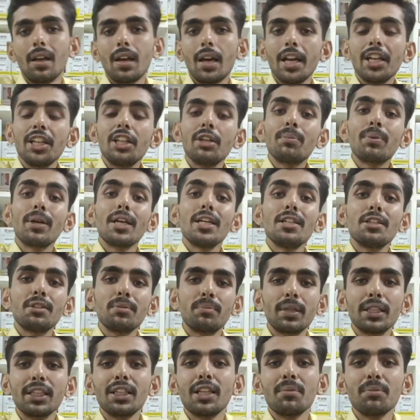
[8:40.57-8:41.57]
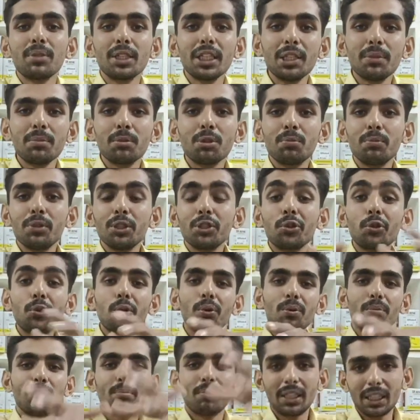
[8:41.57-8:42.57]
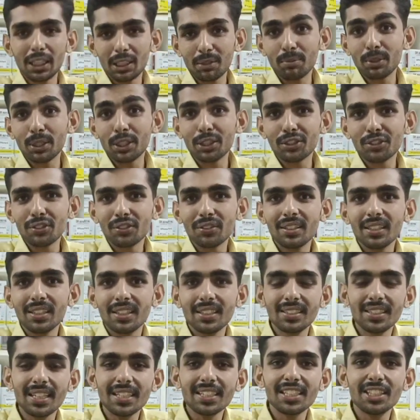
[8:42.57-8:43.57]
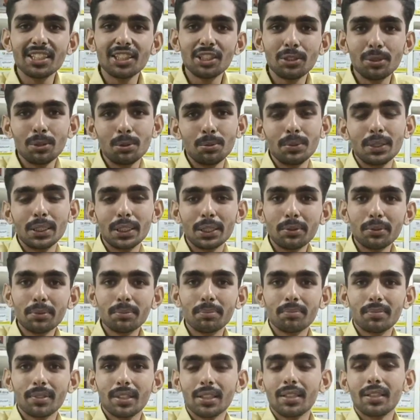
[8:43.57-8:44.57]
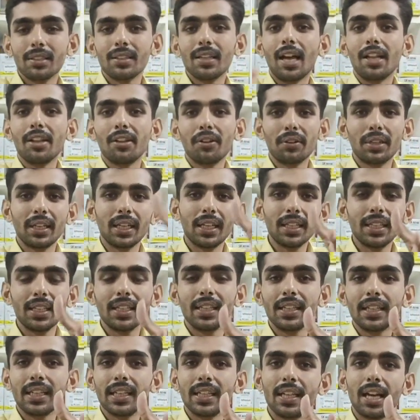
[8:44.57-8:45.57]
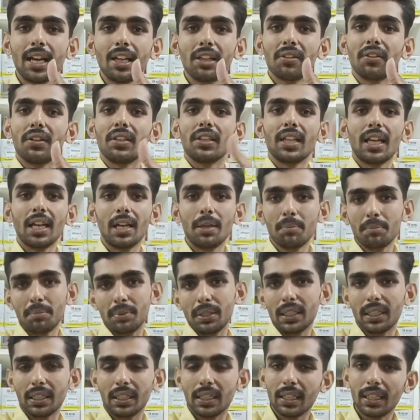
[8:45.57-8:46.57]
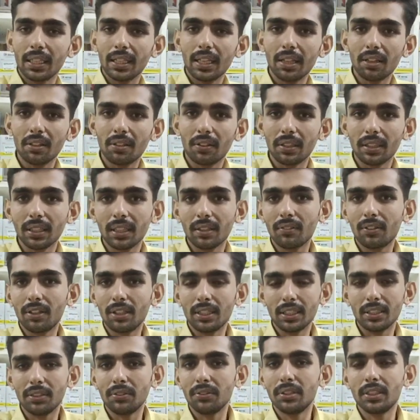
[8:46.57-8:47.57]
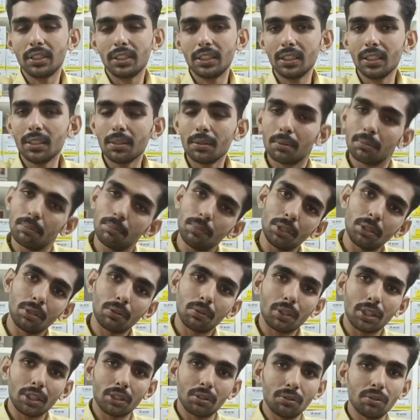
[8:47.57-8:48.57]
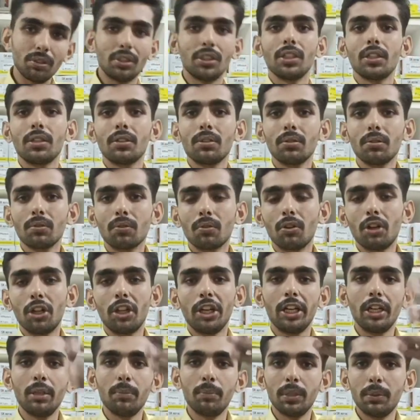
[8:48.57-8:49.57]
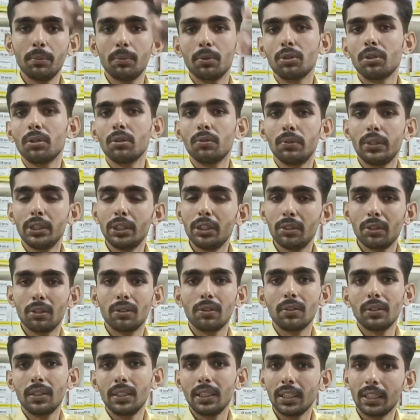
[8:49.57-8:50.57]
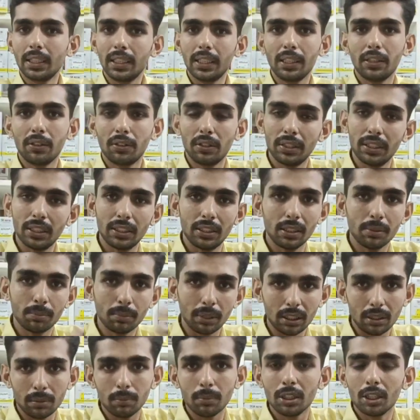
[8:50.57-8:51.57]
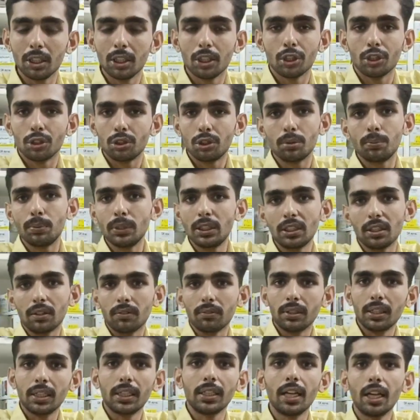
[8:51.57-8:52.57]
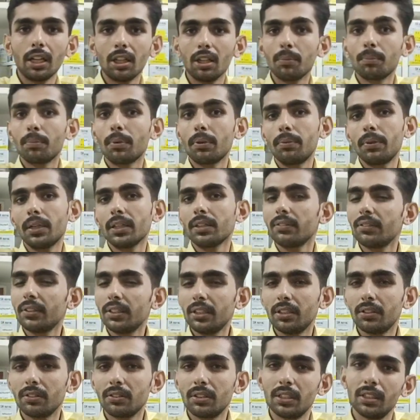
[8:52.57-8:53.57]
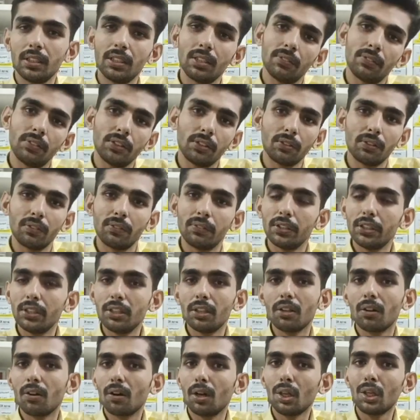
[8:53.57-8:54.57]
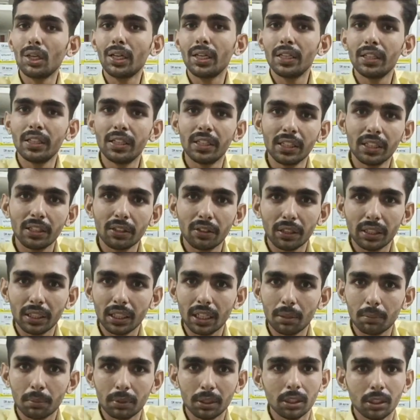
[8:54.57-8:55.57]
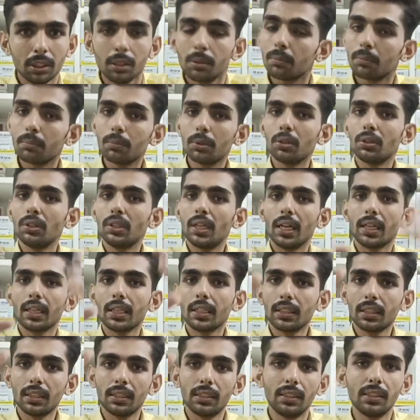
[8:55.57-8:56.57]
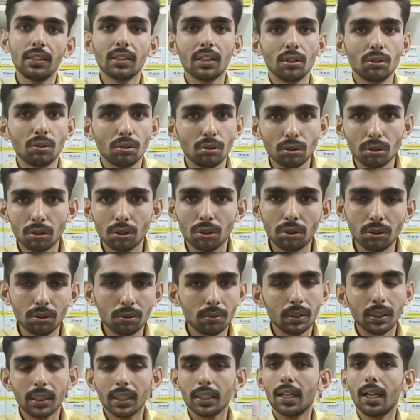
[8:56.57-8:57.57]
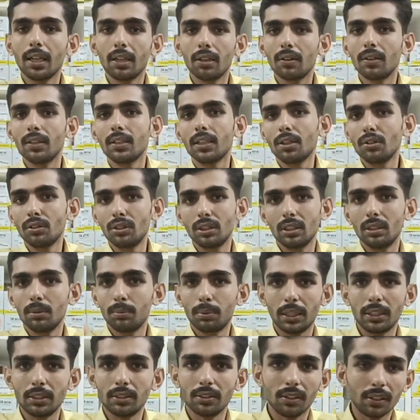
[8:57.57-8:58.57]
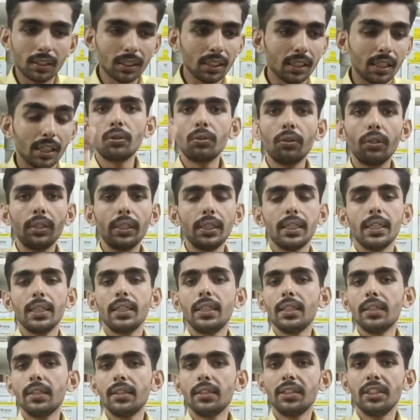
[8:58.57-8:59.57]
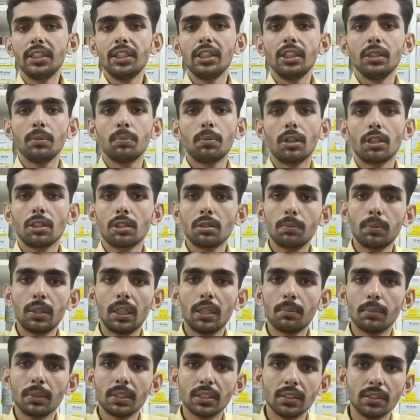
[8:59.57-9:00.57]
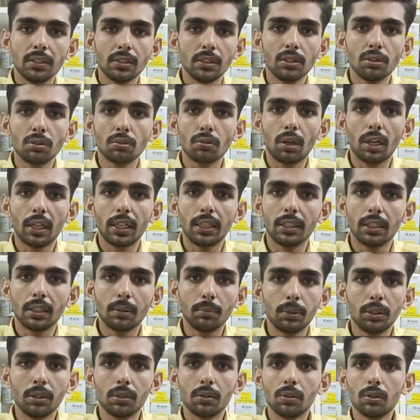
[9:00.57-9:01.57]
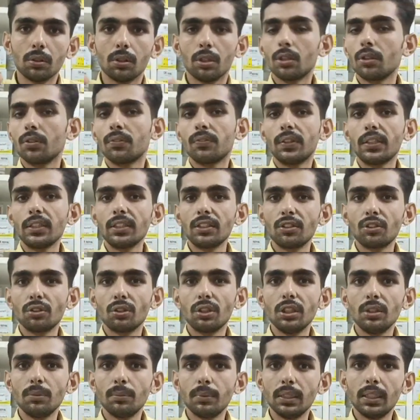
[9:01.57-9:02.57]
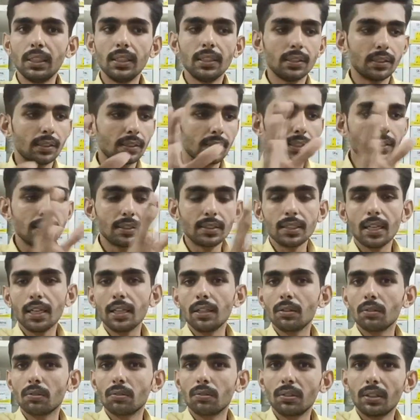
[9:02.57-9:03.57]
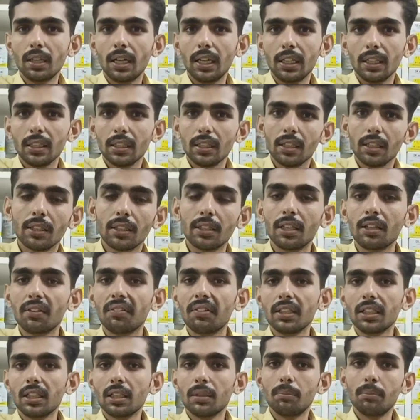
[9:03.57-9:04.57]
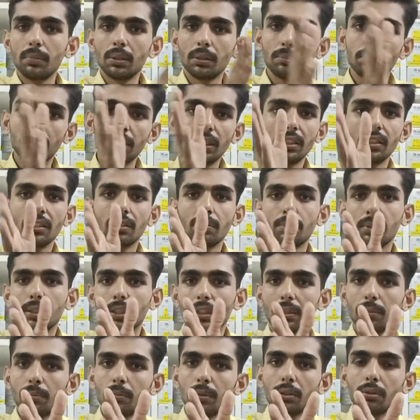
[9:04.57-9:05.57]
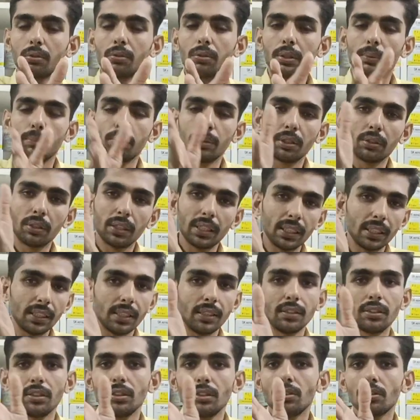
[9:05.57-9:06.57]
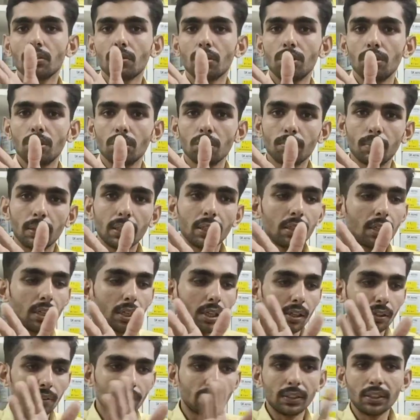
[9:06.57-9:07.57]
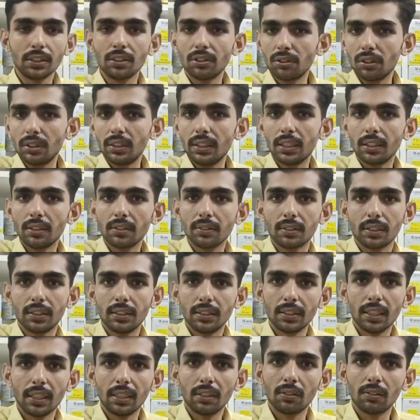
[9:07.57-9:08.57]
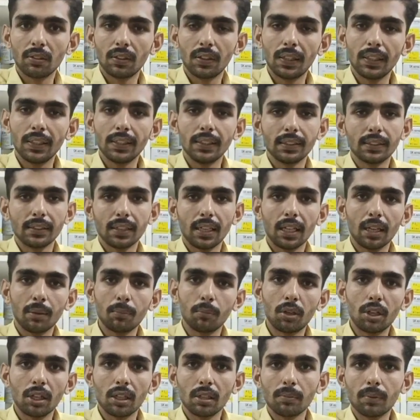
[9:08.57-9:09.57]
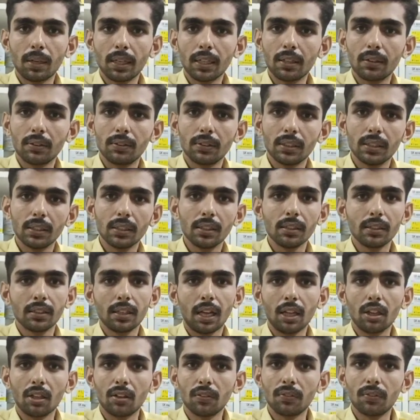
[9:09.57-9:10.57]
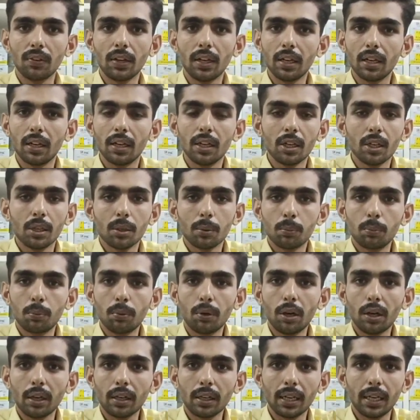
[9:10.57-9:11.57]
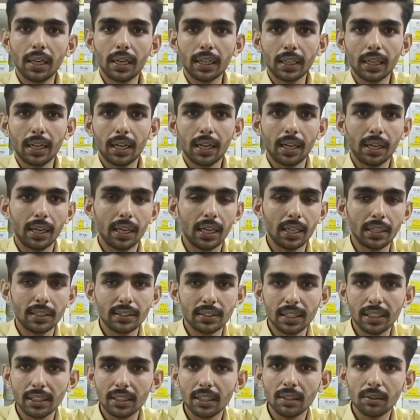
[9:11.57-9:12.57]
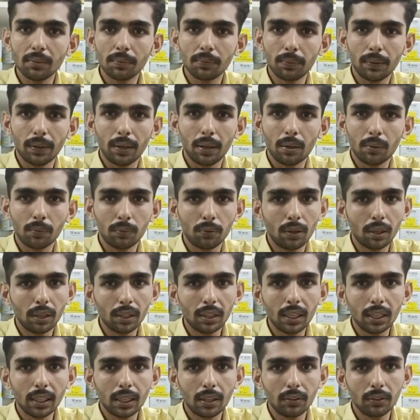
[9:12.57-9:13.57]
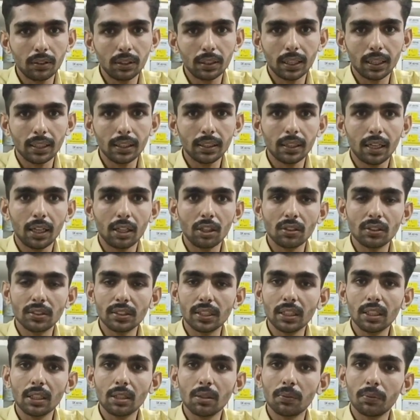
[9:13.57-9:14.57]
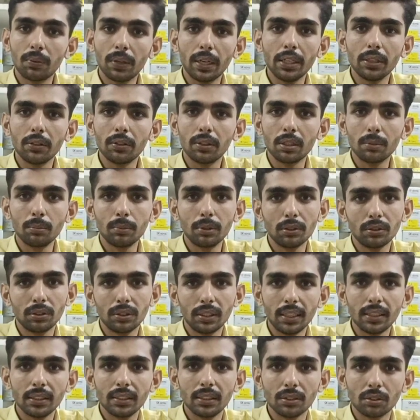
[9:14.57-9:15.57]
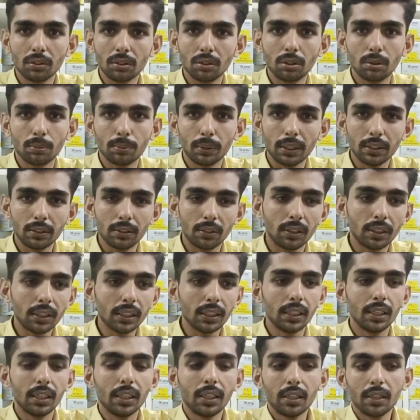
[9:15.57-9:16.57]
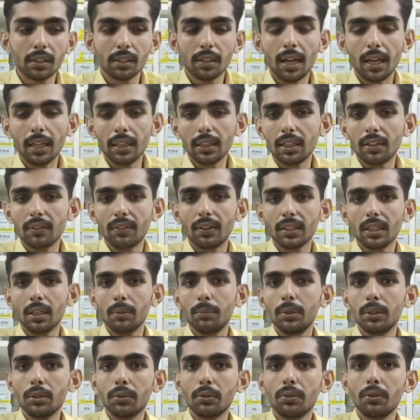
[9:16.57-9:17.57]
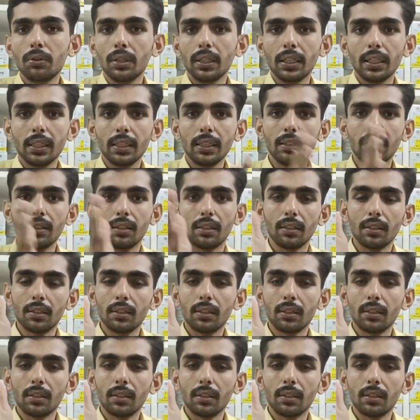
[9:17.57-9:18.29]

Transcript: అయితే ఫ్రెండ్స్ మొత్తంకి ఇప్పుడు మీకు మల్టీమీటర్తో నేను సెక్ చేసి చూపించాం దానిలో ఏది ఏ దానిలో అంత ఎంపేర్ ఏ దానిలో అంత వాల్టేజ్ వచ్చింది మీరు కూడా చూసారు ఆల్రెడీ మీ ముందు వీడియోలో నేను రికార్డింగ్ చేసి మొత్తం చూపించాం ఏ దానిలో పర్ఫెక్ట్ వీడియో వచ్చింది వీడియోలో ఆల్రెడీ రికార్డింగ్ అయిపోయింది మీరు జాగ్రత్త నీట్గా చూసుకోవచ్చు ఏ దానిలో అంతా వచ్చింది ఫ్రెండ్స్ ఓకే ఏదైనా డీసీ పవర్ సప్లై మెషిన్ తీసుకోవాలంటే మీరు ఫస్ట్ చాయిస్ మీదే సన్షైన్ ఉండాలి తర్వాత మీ బడ్జెట్ పట్టే మీరు మీరు ఏదైనా తీసుకోవచ్చు బట్ ఫస్ట్ స్టేజ్ అయితే సన్షైన్ ఉండాలి చాలా మోడల్ బాగానే ఉంది దానిలో ఫైవ్ ఫోర్ ఎక్కడ ఛానల్ ఫోర్ లాగా ఉంది కానీ దానిలో ఛానల్ ఫైవ్ కూడా మీరు షేర్ చేసుకోవచ్చు ఫ్రెండ్స్ ఓకే దాని తర్వాత మీకు ఏదైనా